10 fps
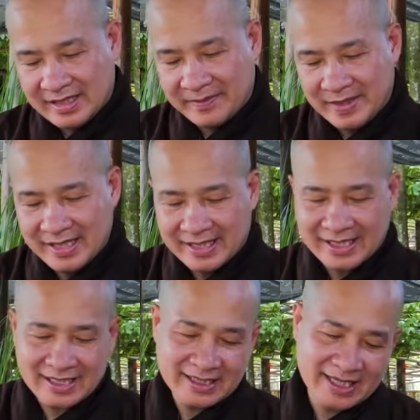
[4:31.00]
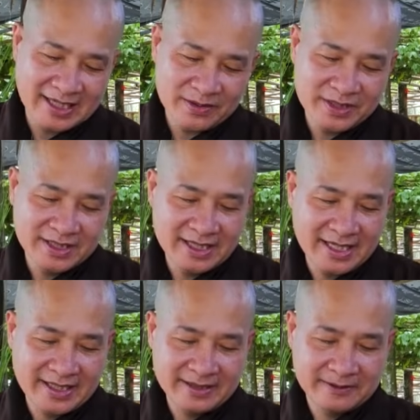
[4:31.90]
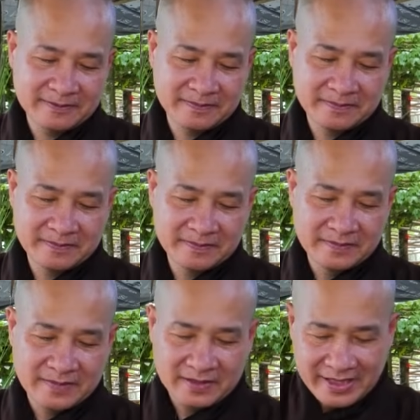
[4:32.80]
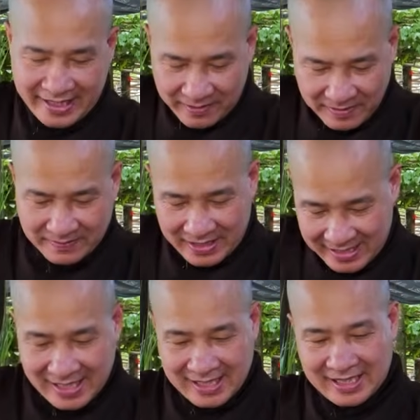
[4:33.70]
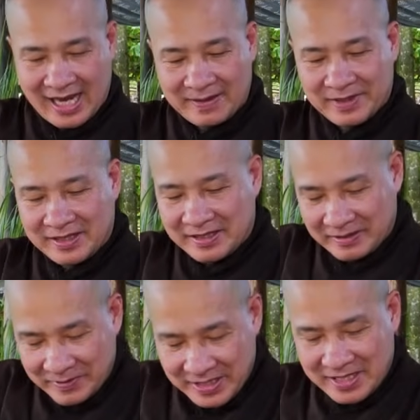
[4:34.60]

Trái bí này chắc nó dẻo dữ đây. Nó dẻo là mình sắc cái tay mình á, nó